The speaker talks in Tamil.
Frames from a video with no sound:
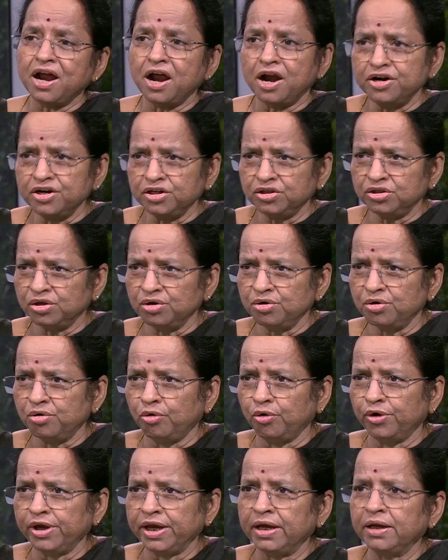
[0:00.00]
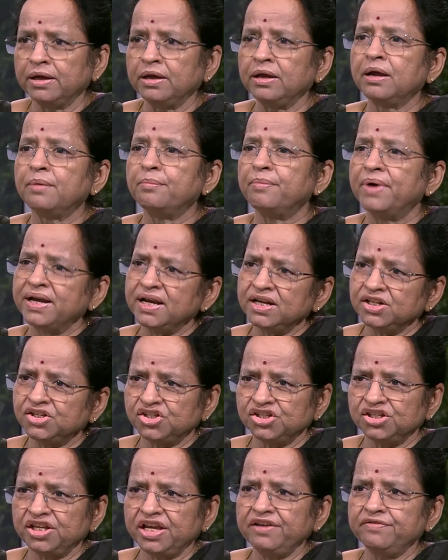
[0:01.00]
அழுத்த நோய்
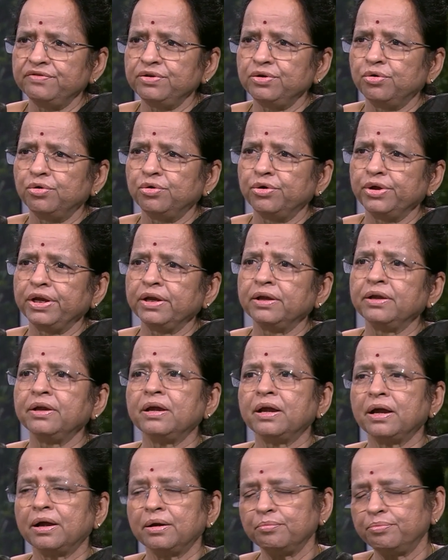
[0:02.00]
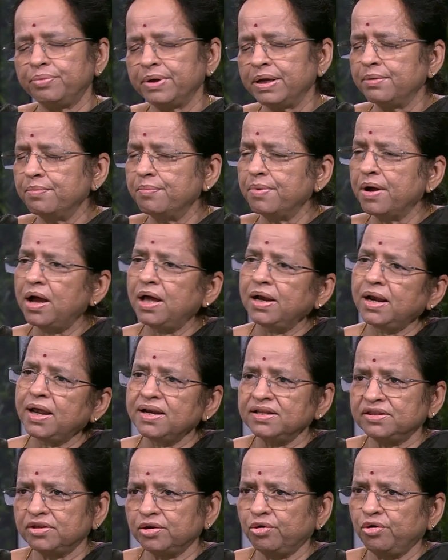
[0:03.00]
மனச்சிதைவு நோய் பெரும்பாலான
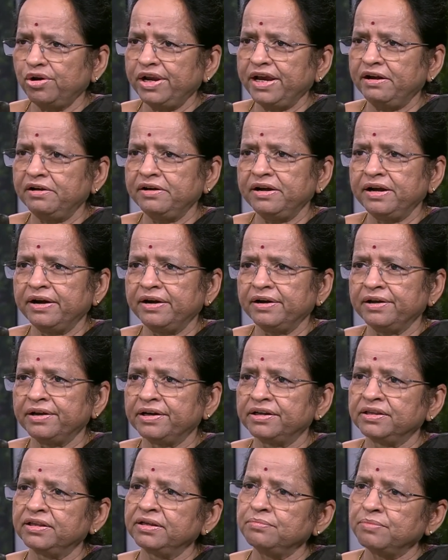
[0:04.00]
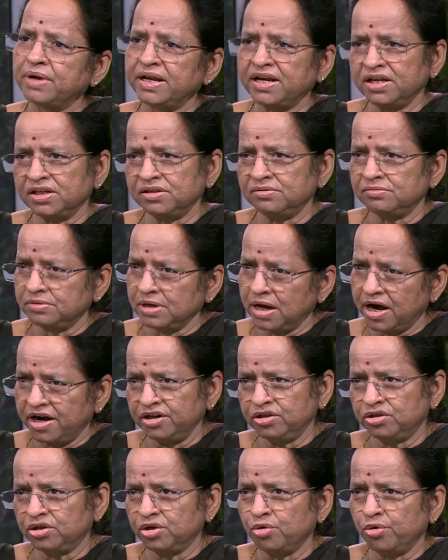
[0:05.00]
தற்கொலைகள் நிகழ்கிறது மன
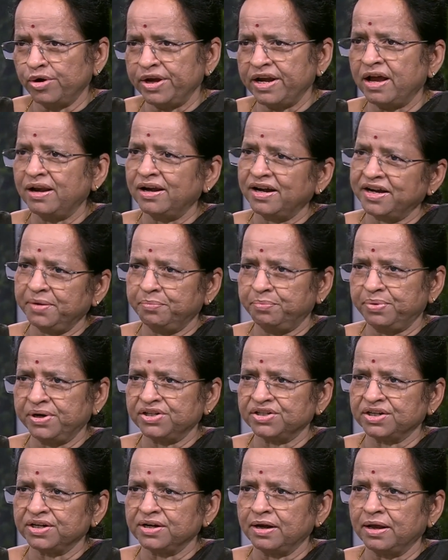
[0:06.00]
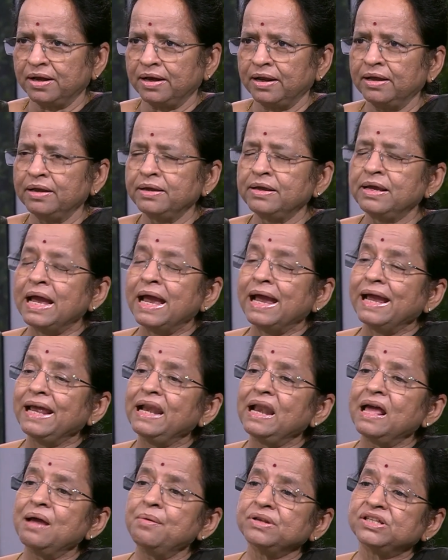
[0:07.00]
அழுத்த நோயினால் டிப்ரெஷன்னால்
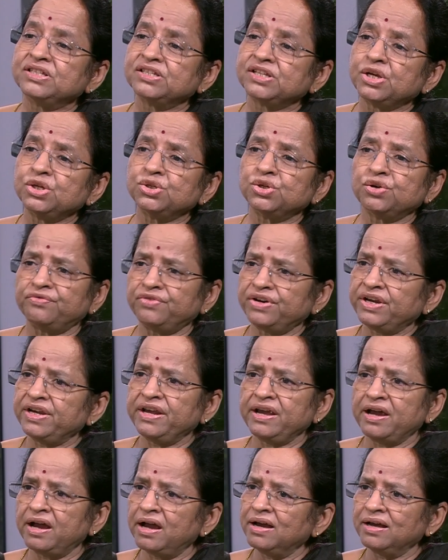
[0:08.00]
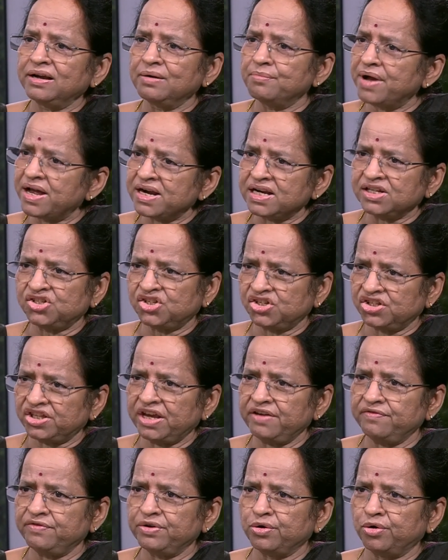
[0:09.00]
இல்லை ஸ்கீசோஃப்ரீனியாங்கிற
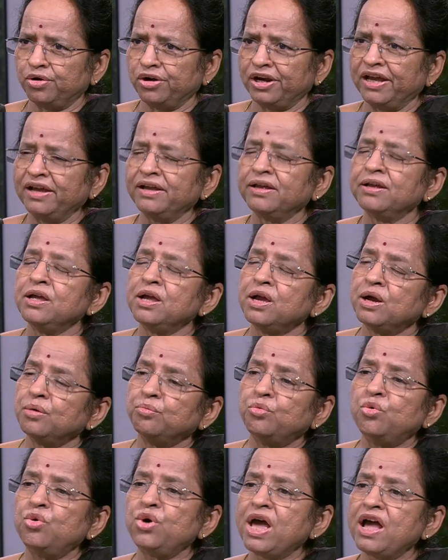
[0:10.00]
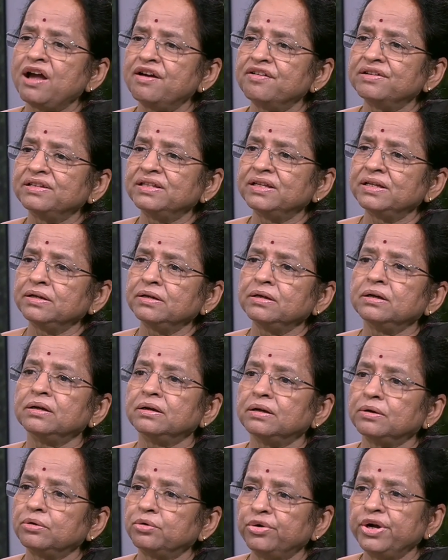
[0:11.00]
மனச்சிதைவு நோயில் மூணாவது
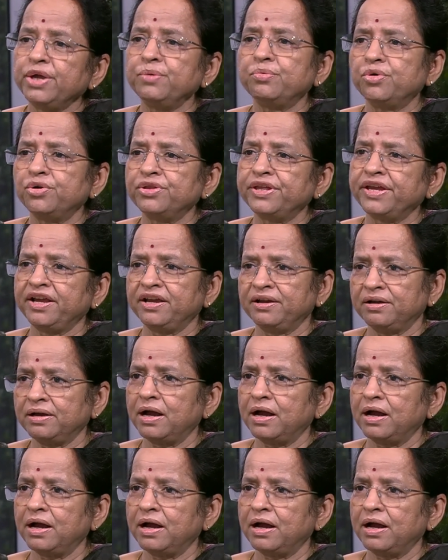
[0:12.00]
குடிபோதைக்கு